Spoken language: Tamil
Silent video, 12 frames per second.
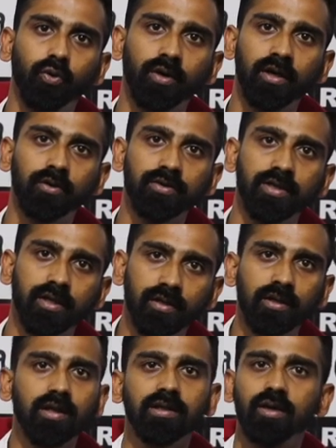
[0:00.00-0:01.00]
போராட்டம்
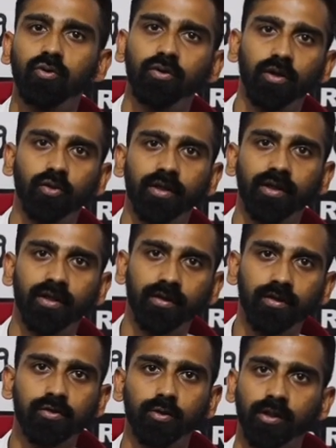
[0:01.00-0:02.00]
செய்கிறது அது அவங்களோட
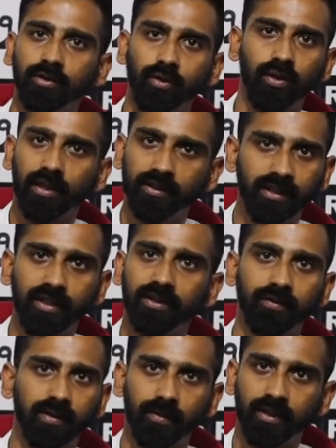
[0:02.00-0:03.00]
சுதந்திரம் அதுக்கு
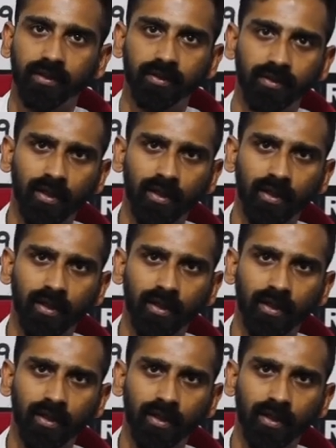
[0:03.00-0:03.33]
எந்த விதமான